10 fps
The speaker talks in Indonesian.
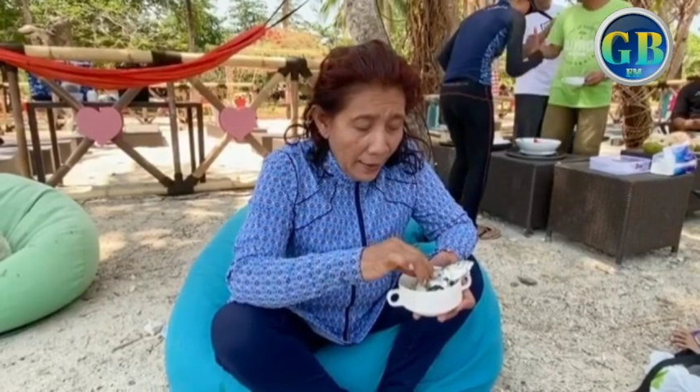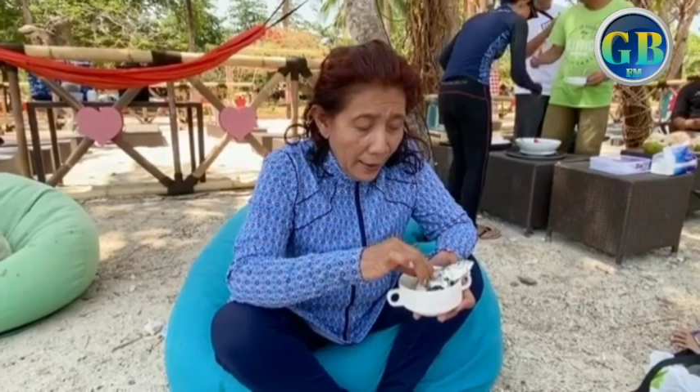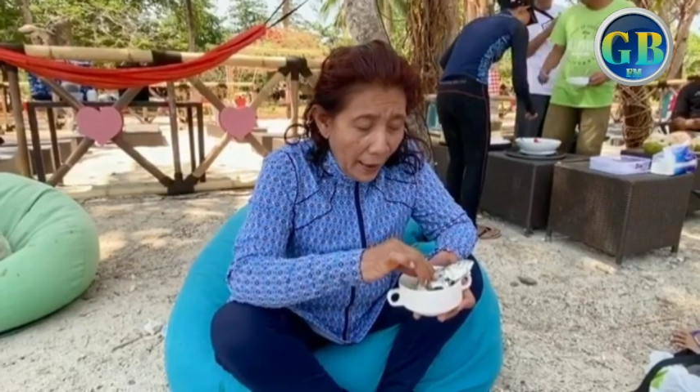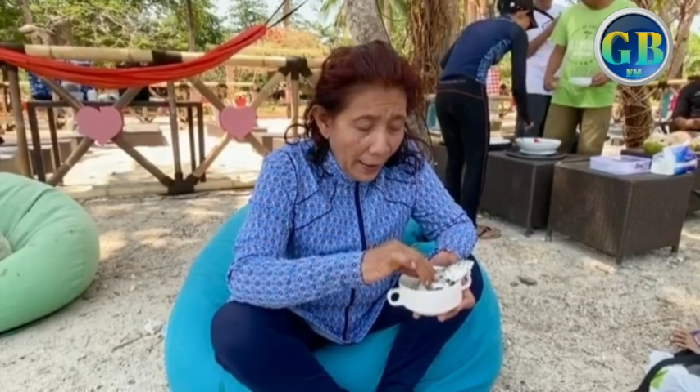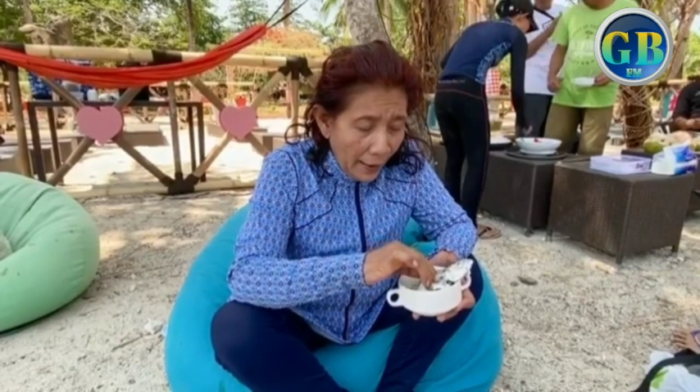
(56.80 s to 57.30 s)

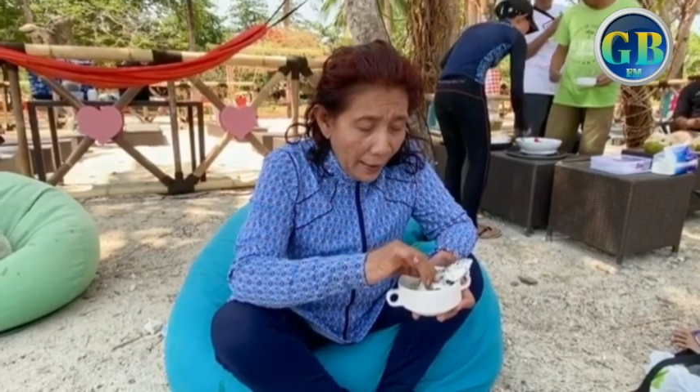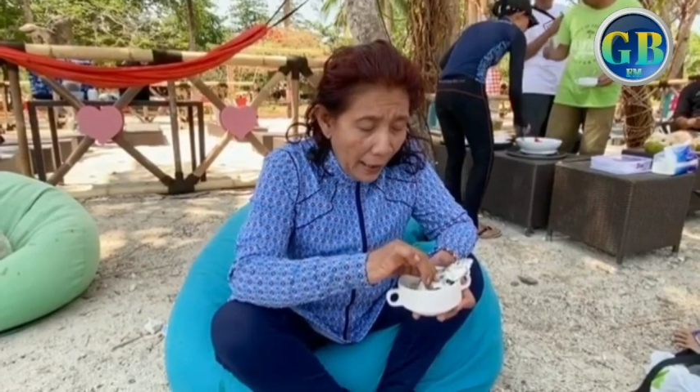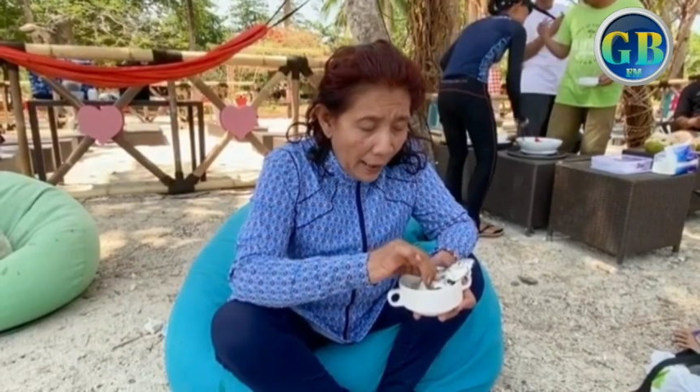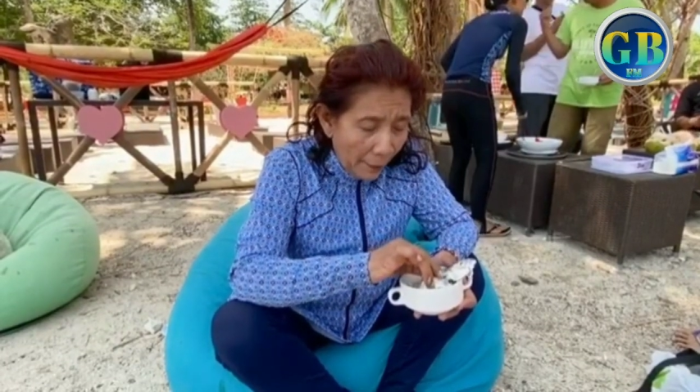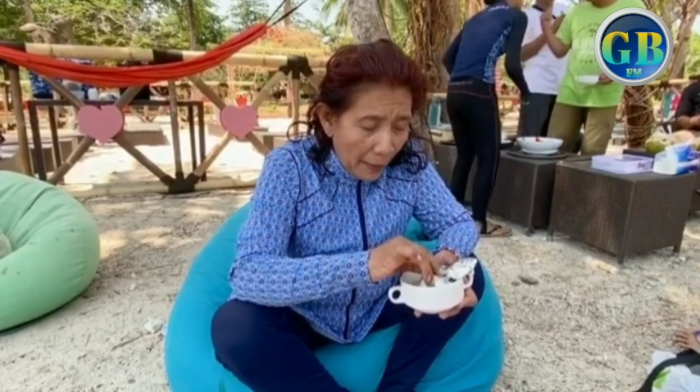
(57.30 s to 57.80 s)
Nah nih ya,
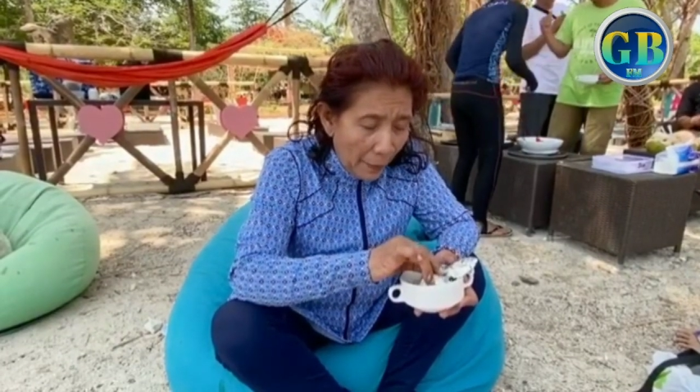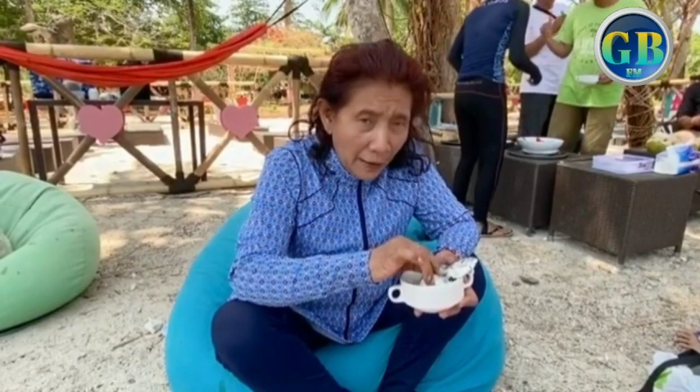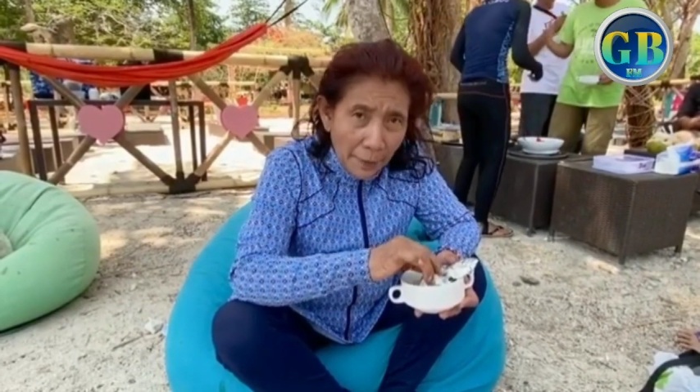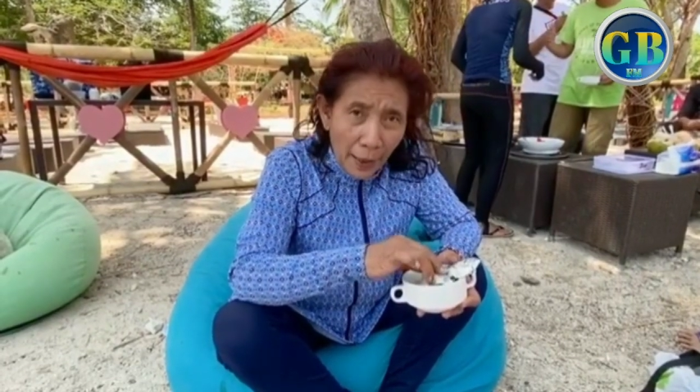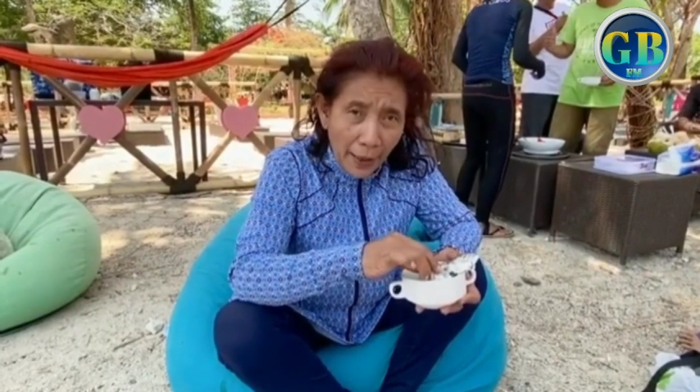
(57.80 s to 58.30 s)

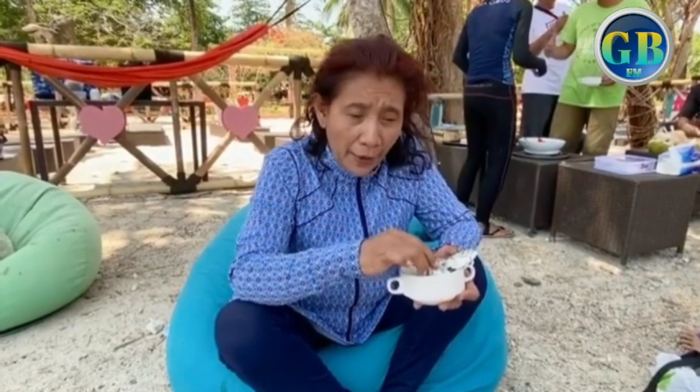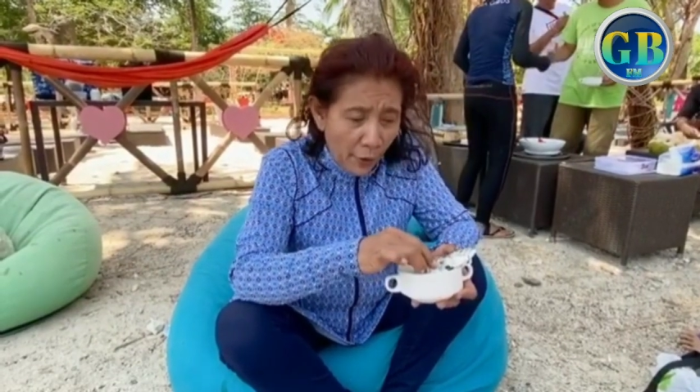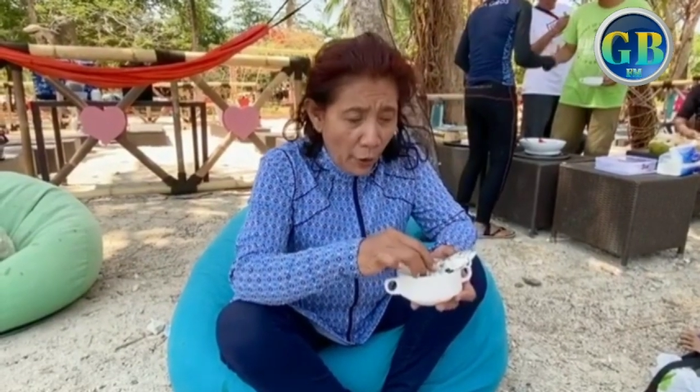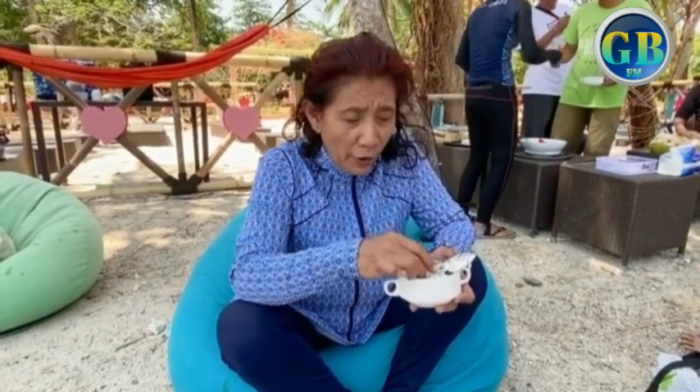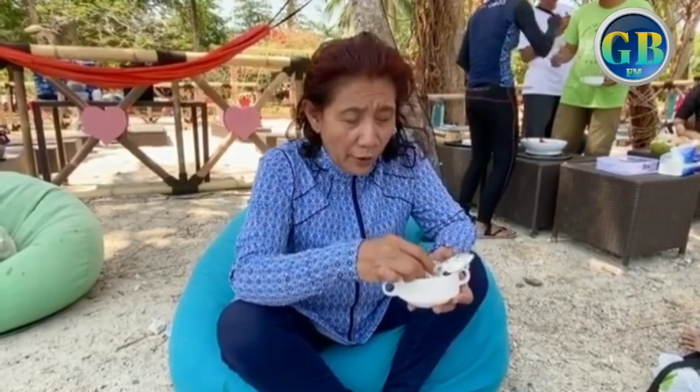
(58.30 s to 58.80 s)
sebelum lanjut,
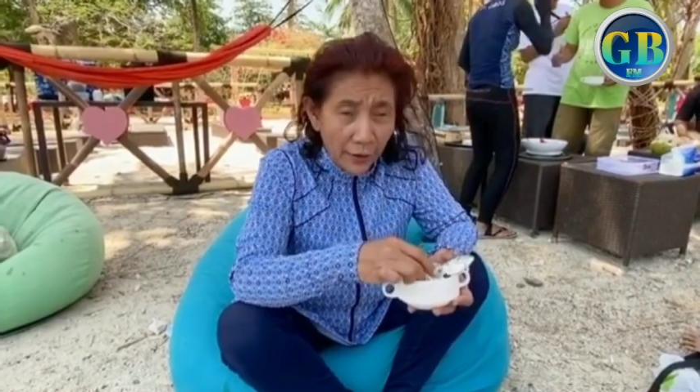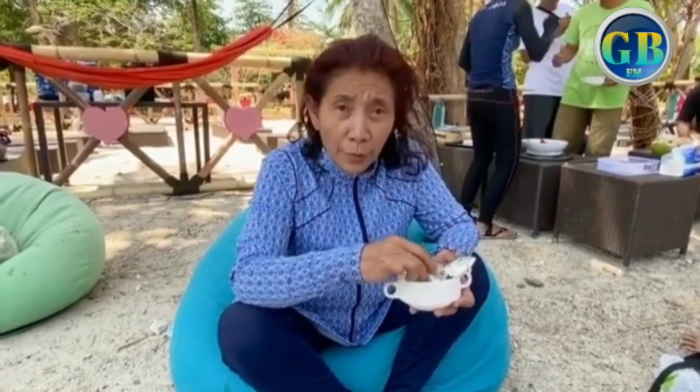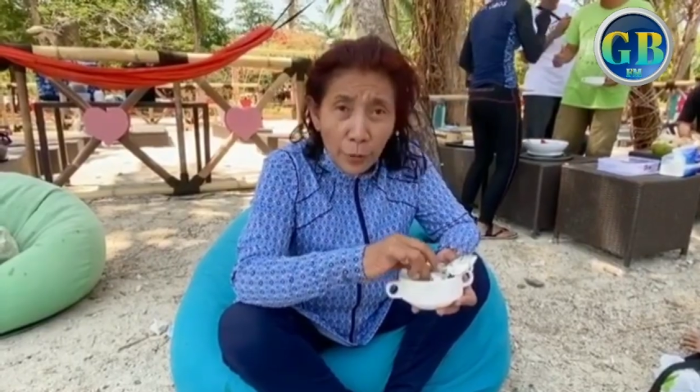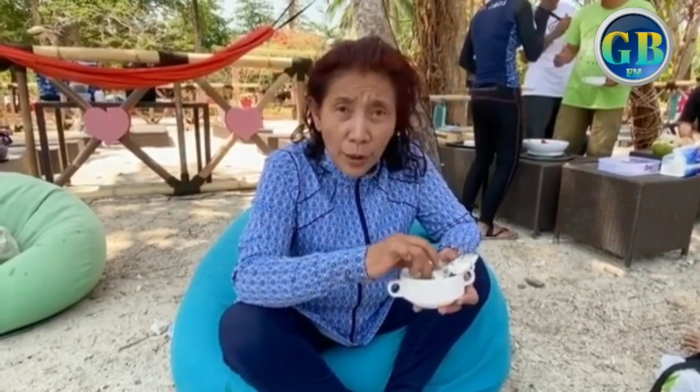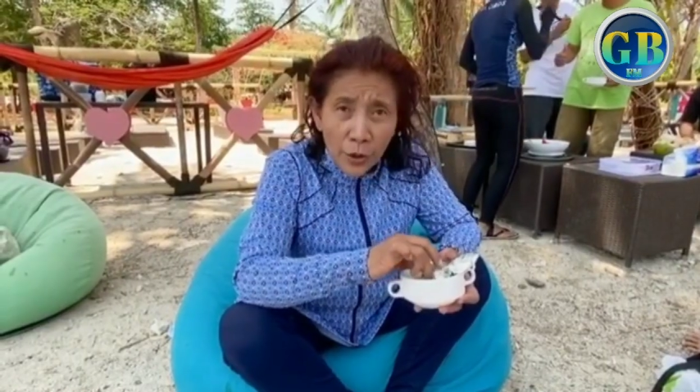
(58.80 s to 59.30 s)
Mimin
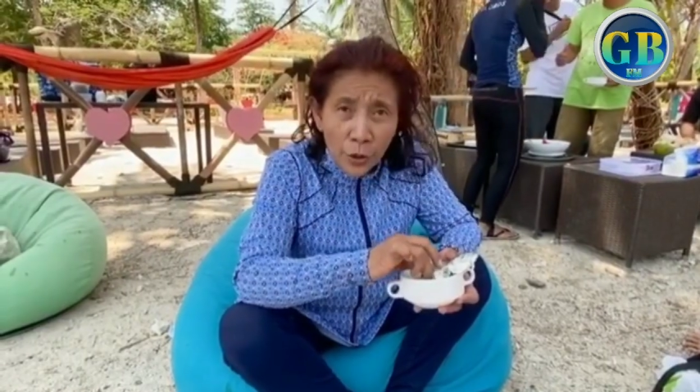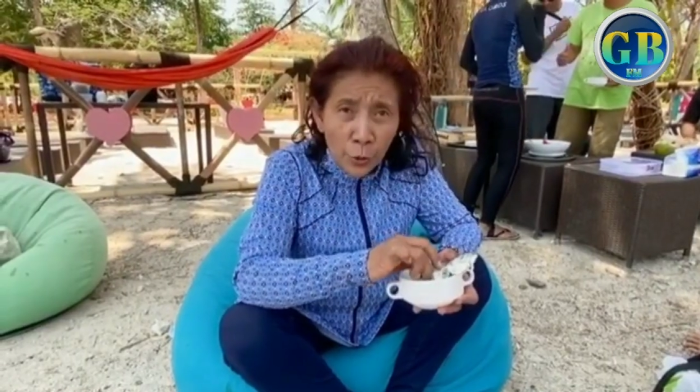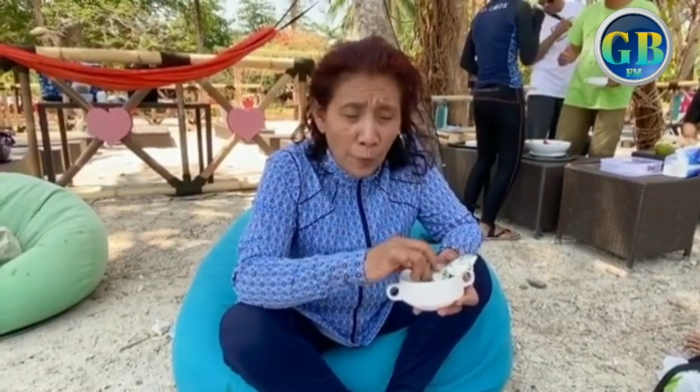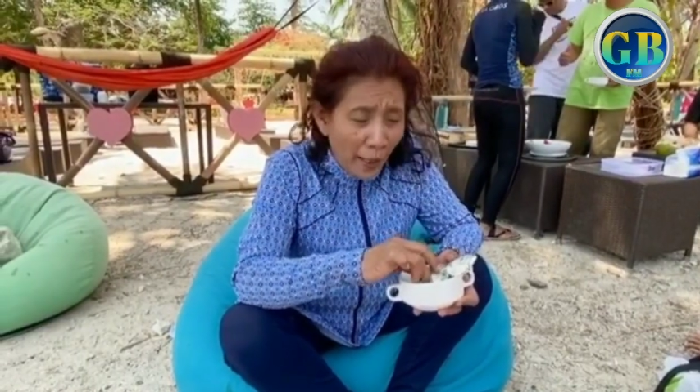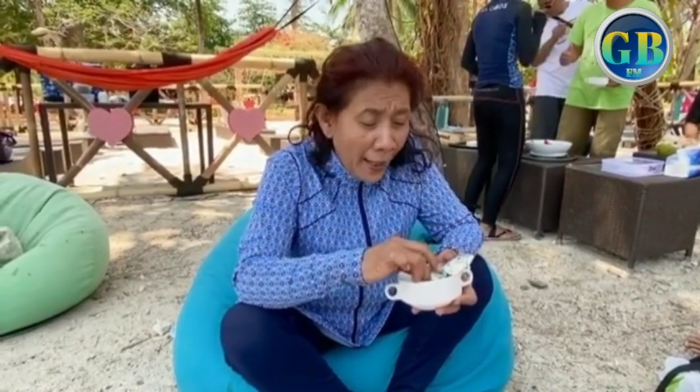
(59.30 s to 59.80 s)
garis bawah di
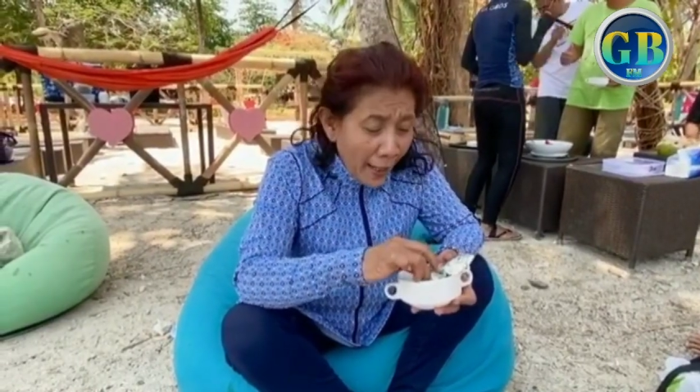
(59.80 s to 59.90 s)
sini